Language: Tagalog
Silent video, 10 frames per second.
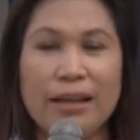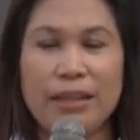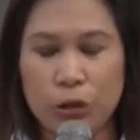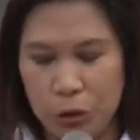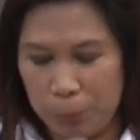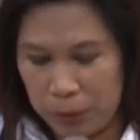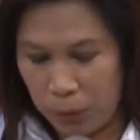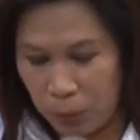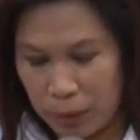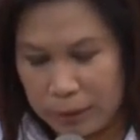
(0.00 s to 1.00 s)
Dito naman
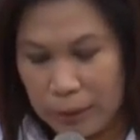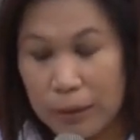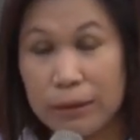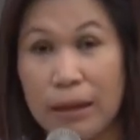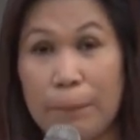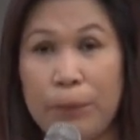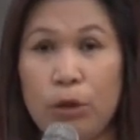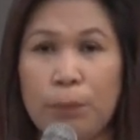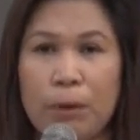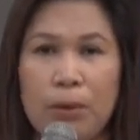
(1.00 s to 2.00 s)
ho, kanilang uh,
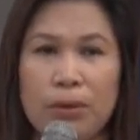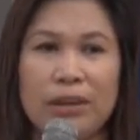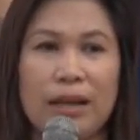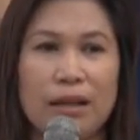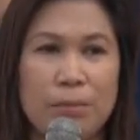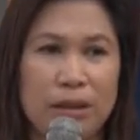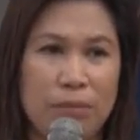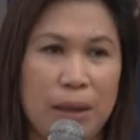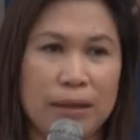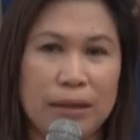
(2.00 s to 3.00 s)
pinopromote ang iba't
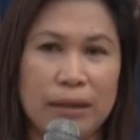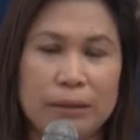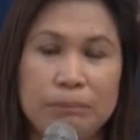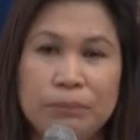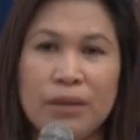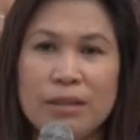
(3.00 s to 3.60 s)
ibang uh,